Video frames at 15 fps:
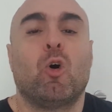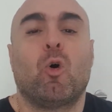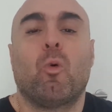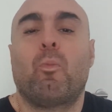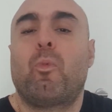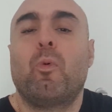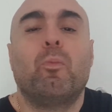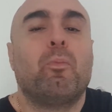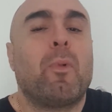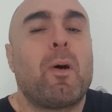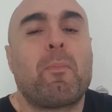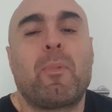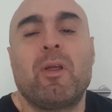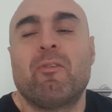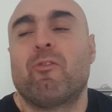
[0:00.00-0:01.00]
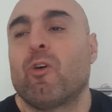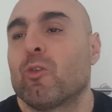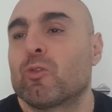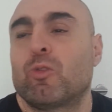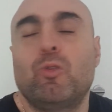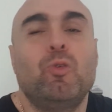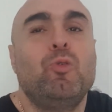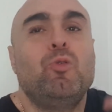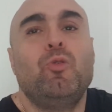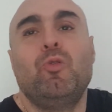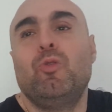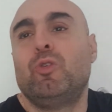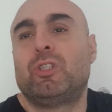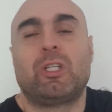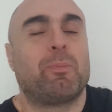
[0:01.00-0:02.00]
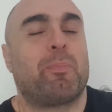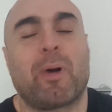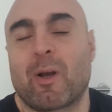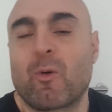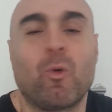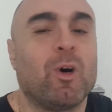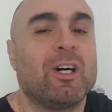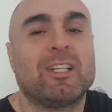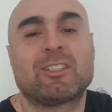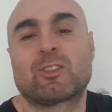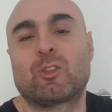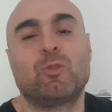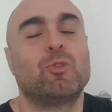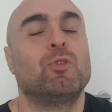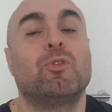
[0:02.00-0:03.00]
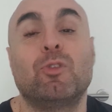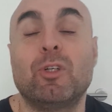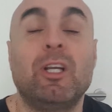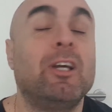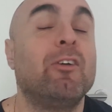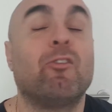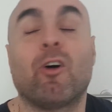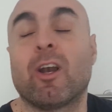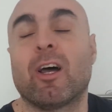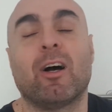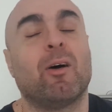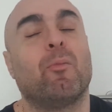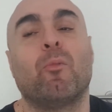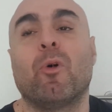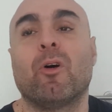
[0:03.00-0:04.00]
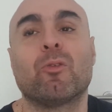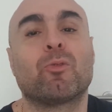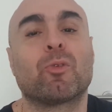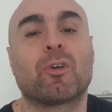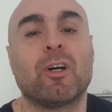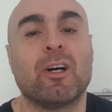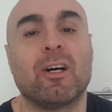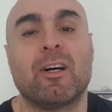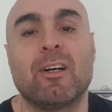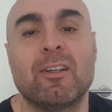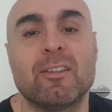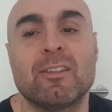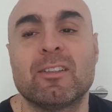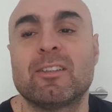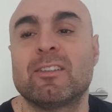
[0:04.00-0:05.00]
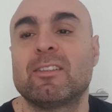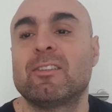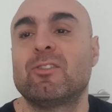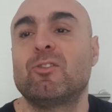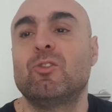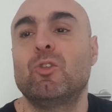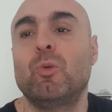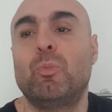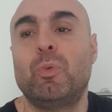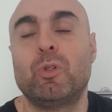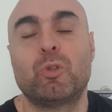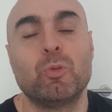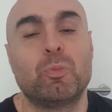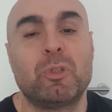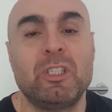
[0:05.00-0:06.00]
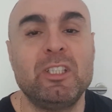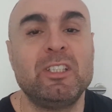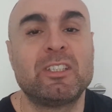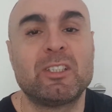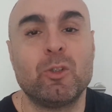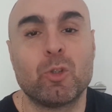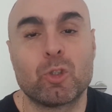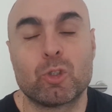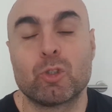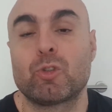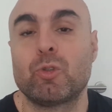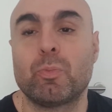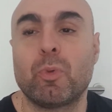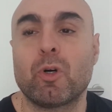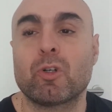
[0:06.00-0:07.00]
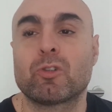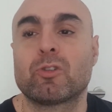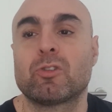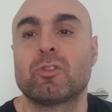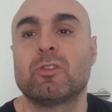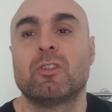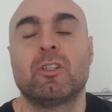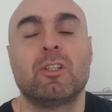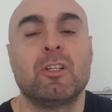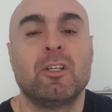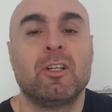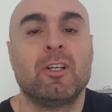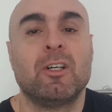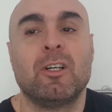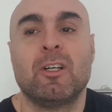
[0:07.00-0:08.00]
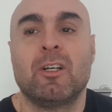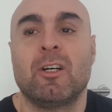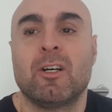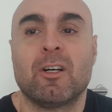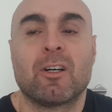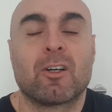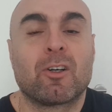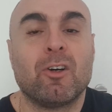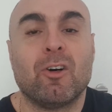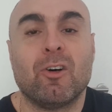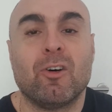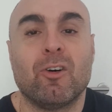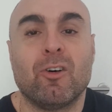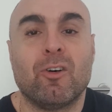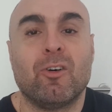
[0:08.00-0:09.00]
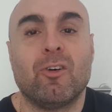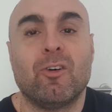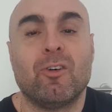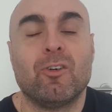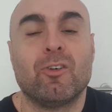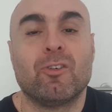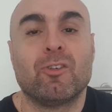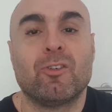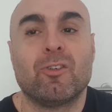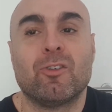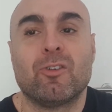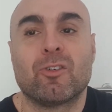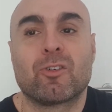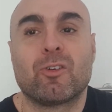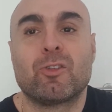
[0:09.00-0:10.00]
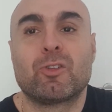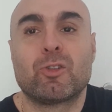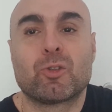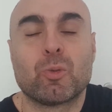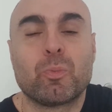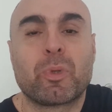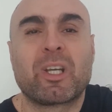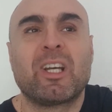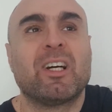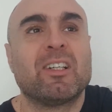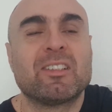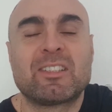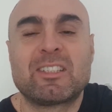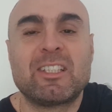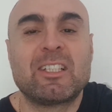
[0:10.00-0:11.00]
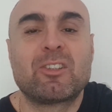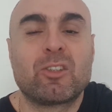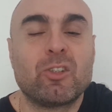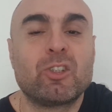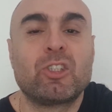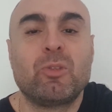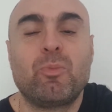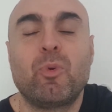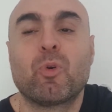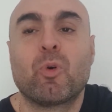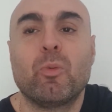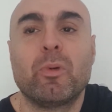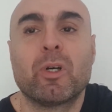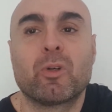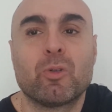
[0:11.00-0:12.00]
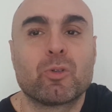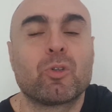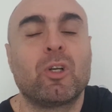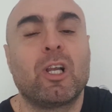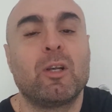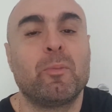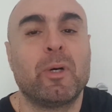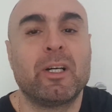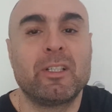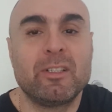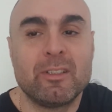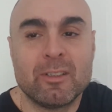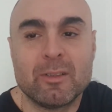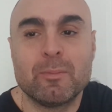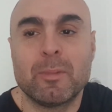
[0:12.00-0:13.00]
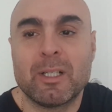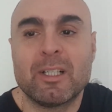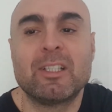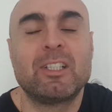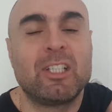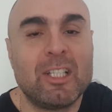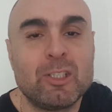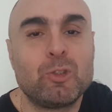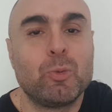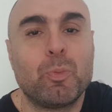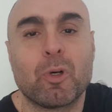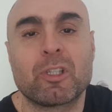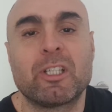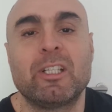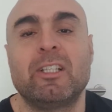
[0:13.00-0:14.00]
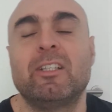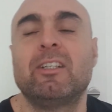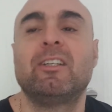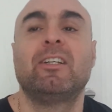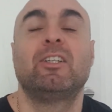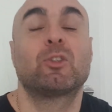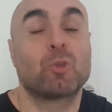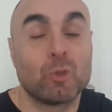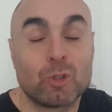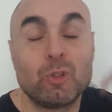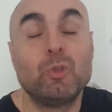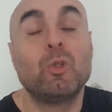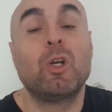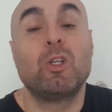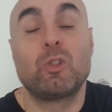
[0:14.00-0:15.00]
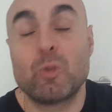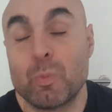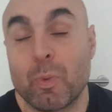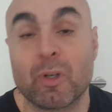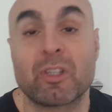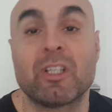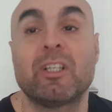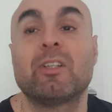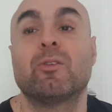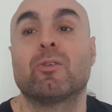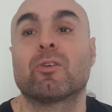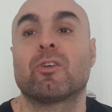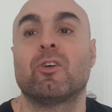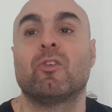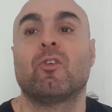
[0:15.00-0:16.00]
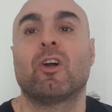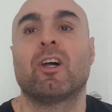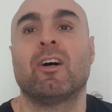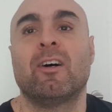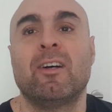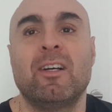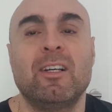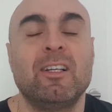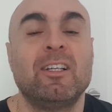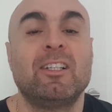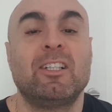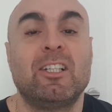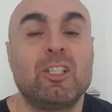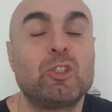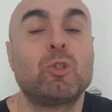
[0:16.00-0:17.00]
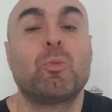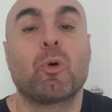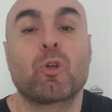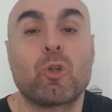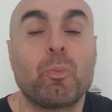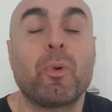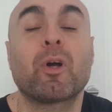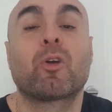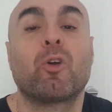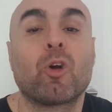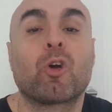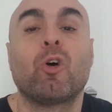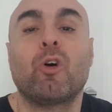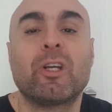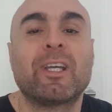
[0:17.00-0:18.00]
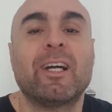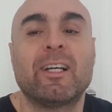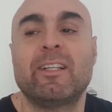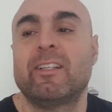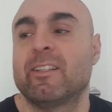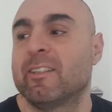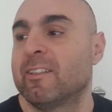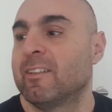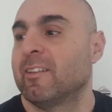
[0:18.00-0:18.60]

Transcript: On peut m'appeler vendu, je sais pas quoi, ce que vous voulez, voilà. Moi, en tout cas, depuis tout petit, c'est eux que je supporte. Quand, quand ils se sont pris un 7, je sais plus combien, contre l'Allemagne, bah, je les supportais. Et je continue à les supporter. Donc euh, voilà, je les supporte pas que quand ils gagnent.